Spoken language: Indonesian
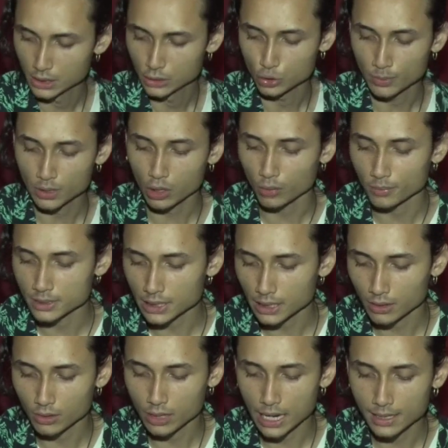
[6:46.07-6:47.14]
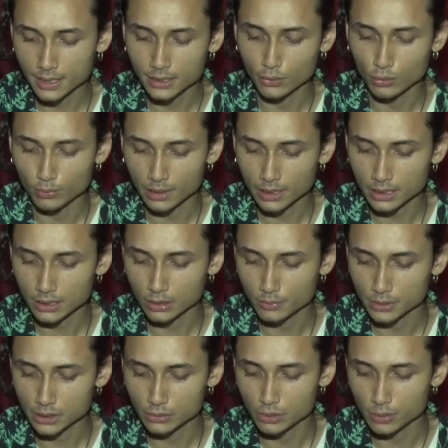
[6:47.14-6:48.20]
cuman kalau misalnya lo nggak ada di rumah lo
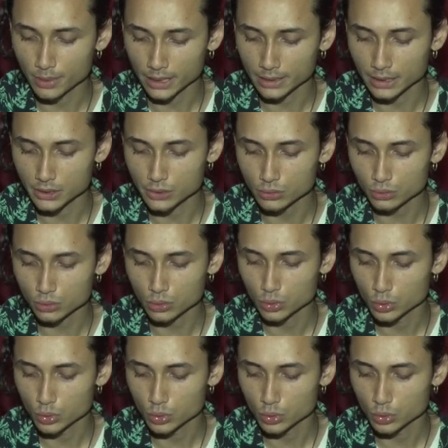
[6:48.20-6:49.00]
bisa juga pakai tisu